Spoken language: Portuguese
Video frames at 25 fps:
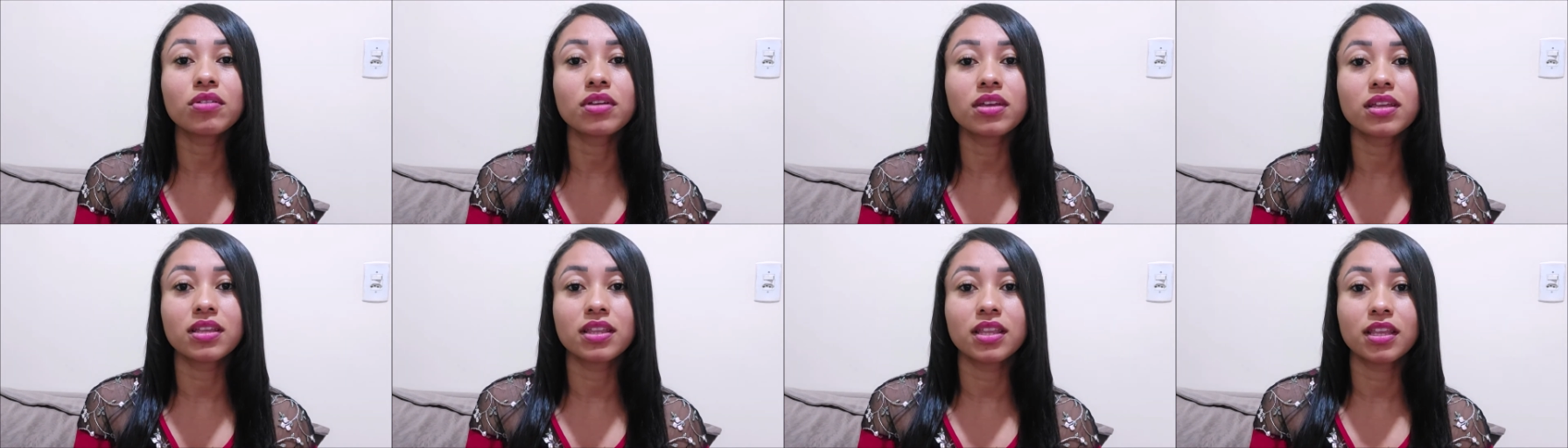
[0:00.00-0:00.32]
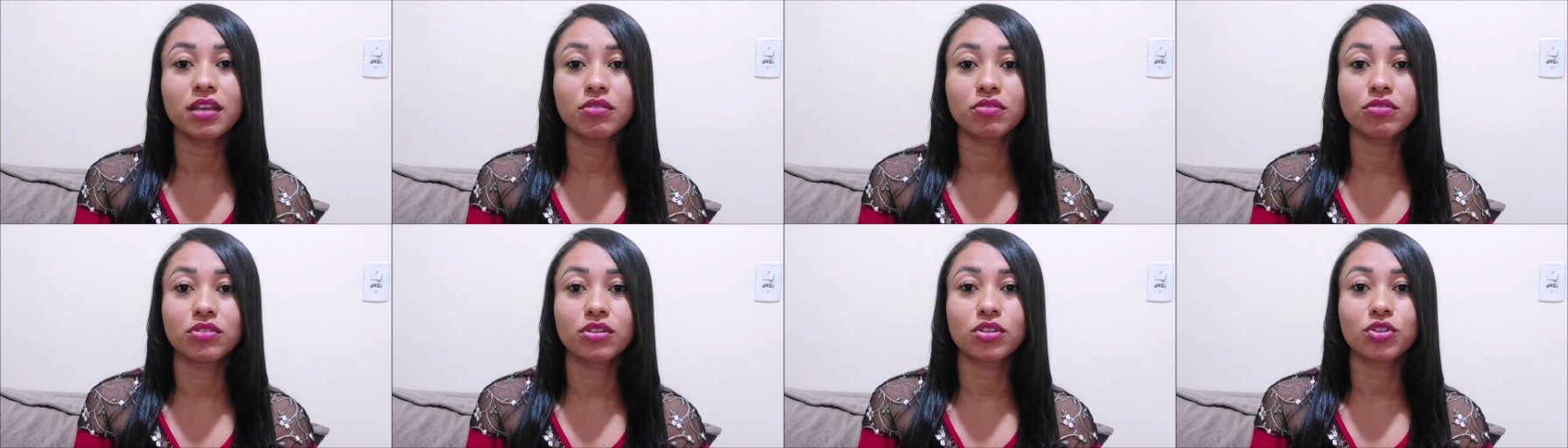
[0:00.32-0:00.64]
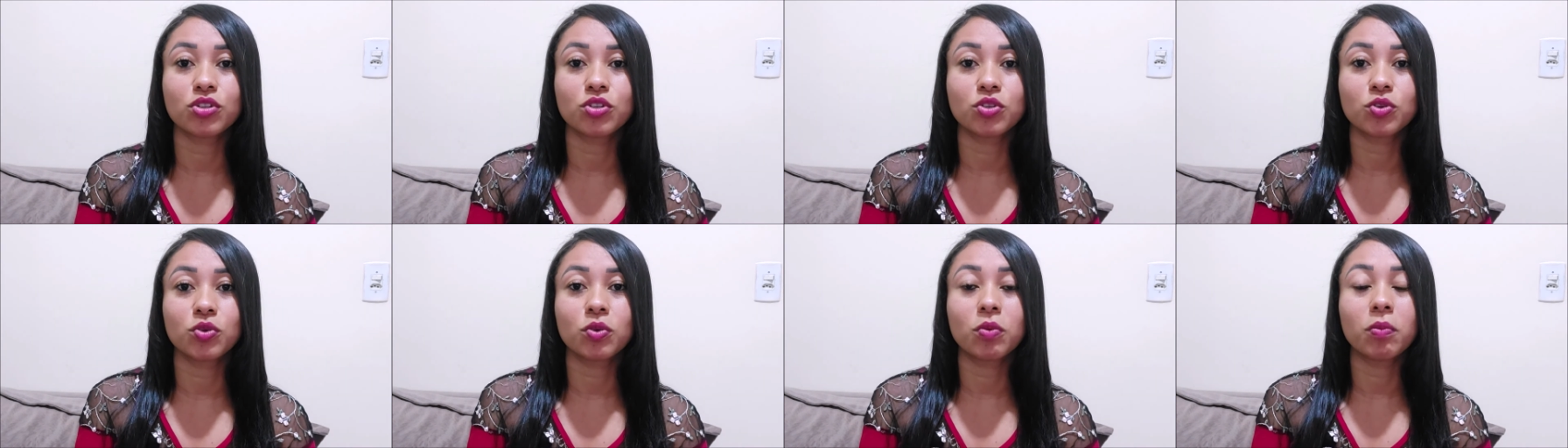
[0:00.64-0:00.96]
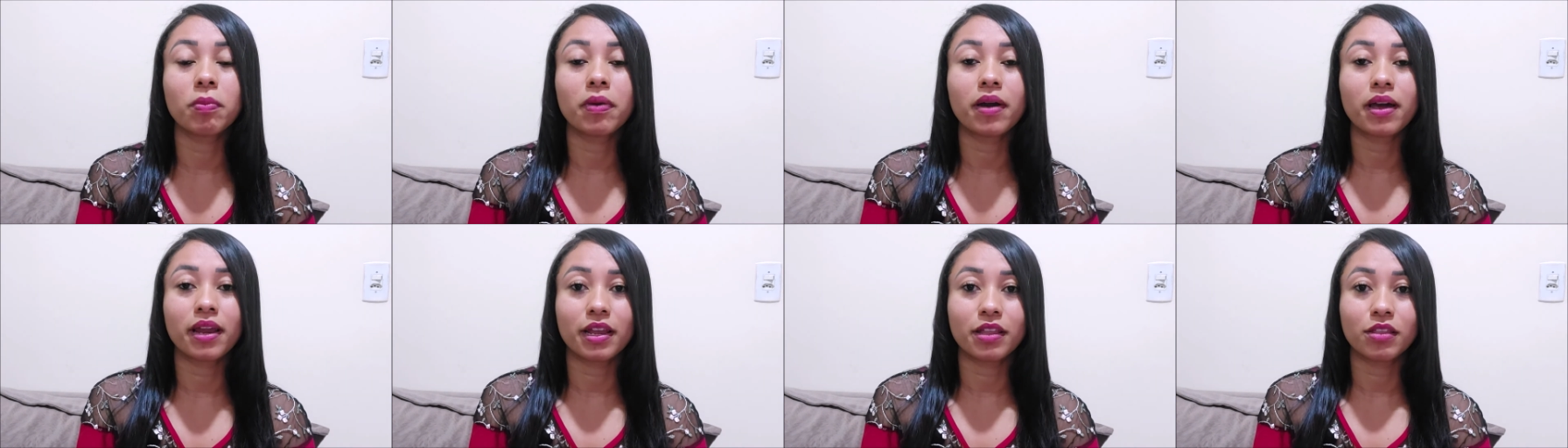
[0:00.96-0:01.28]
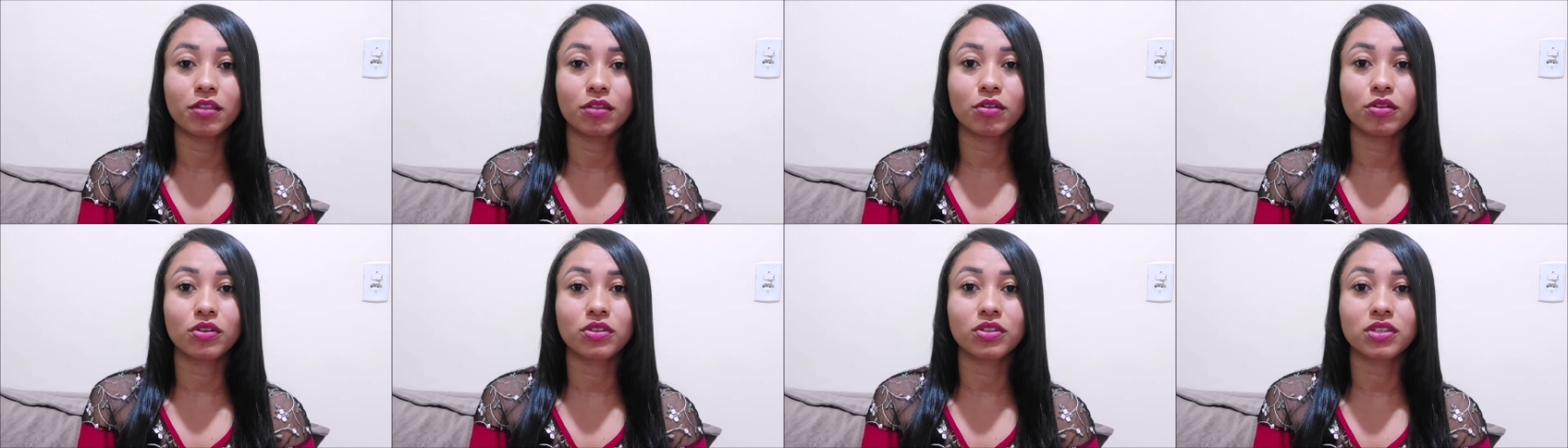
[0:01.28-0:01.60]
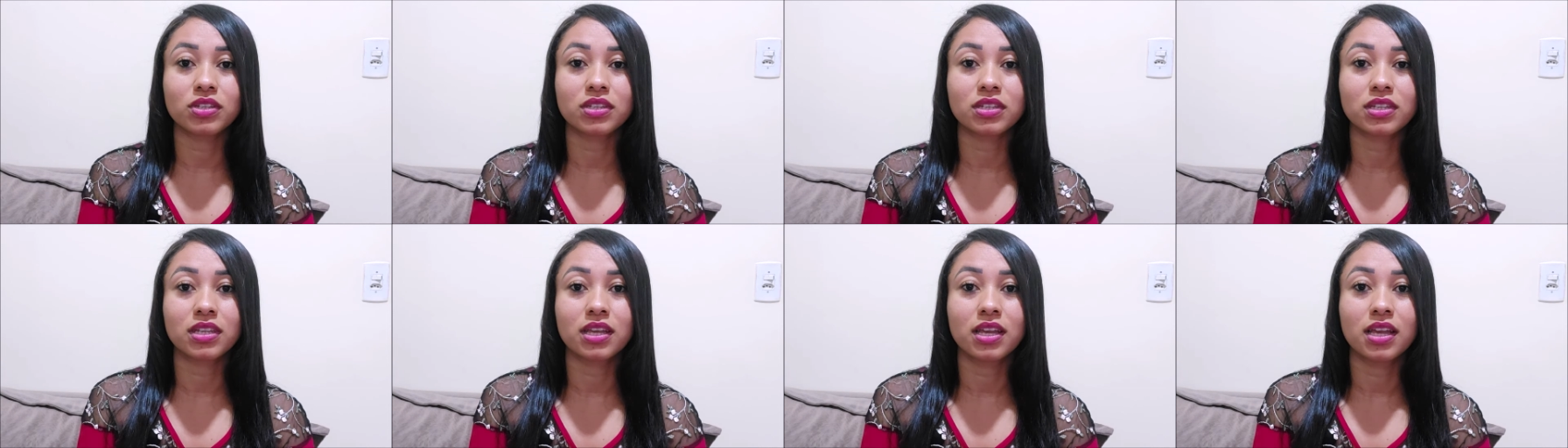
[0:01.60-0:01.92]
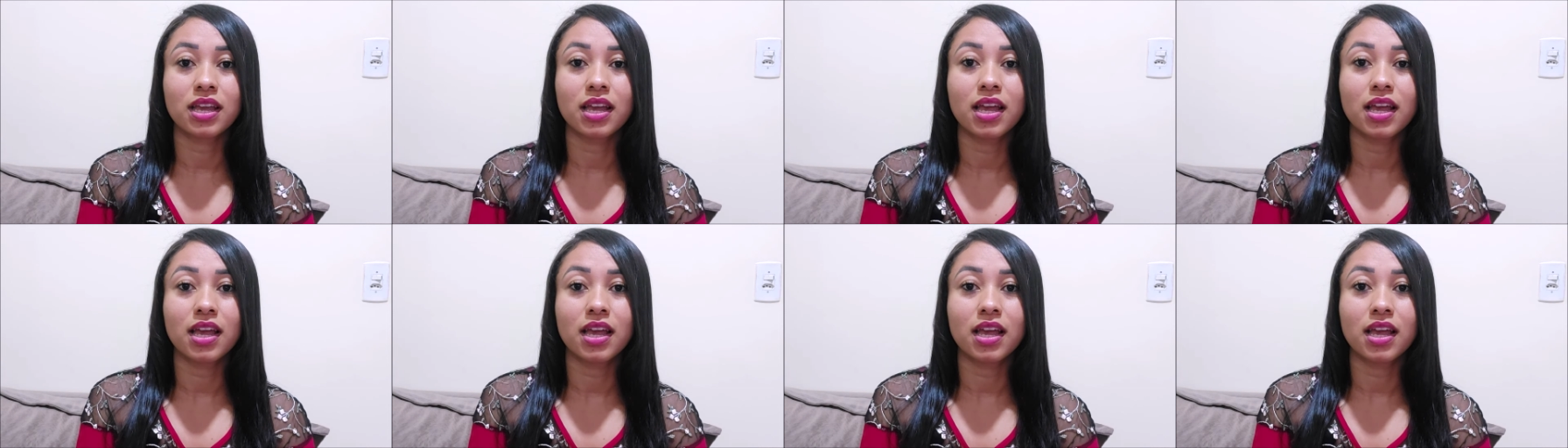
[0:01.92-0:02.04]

que Deus deixou para nós.